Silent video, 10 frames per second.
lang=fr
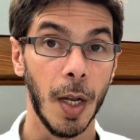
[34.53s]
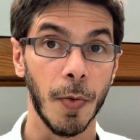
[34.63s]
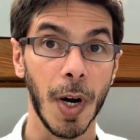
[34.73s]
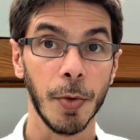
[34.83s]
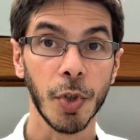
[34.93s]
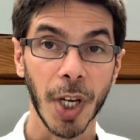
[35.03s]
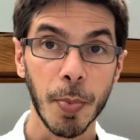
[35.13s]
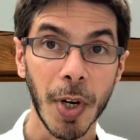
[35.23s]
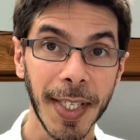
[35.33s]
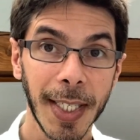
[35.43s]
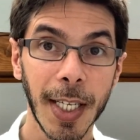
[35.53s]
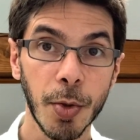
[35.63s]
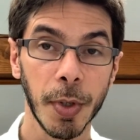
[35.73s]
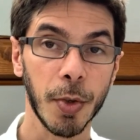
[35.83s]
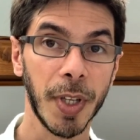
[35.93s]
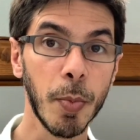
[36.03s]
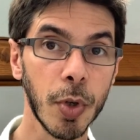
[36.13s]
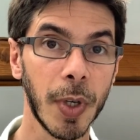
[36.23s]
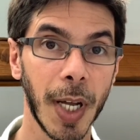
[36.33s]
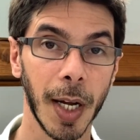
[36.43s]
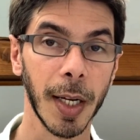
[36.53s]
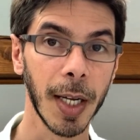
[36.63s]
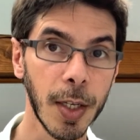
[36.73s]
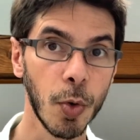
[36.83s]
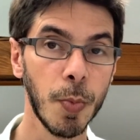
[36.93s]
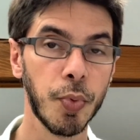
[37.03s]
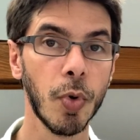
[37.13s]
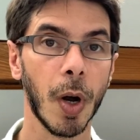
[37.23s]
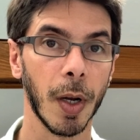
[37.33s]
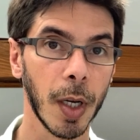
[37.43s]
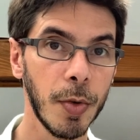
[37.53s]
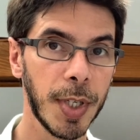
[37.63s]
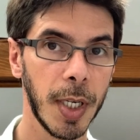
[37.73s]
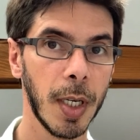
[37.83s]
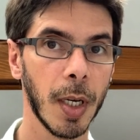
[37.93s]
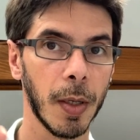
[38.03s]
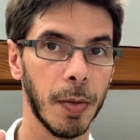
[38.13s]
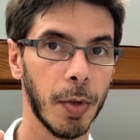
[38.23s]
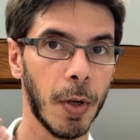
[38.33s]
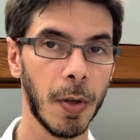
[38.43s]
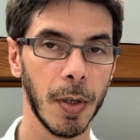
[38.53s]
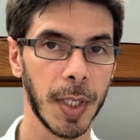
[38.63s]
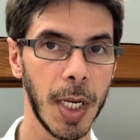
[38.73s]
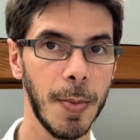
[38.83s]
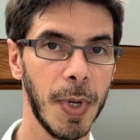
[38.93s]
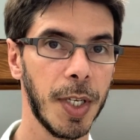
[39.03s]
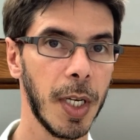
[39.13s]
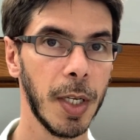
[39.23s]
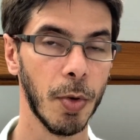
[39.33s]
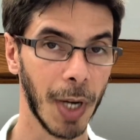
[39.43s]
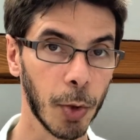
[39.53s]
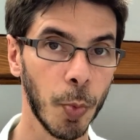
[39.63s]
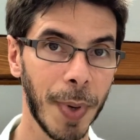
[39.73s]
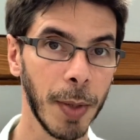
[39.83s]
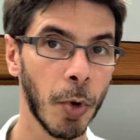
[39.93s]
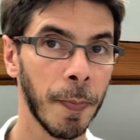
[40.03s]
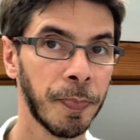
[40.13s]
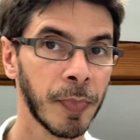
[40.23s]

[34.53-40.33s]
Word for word: Voilà, donc je réponds à cette question, est-ce qu'on a besoin d'un réseau pour réussir dans ces métiers de l'accompagnement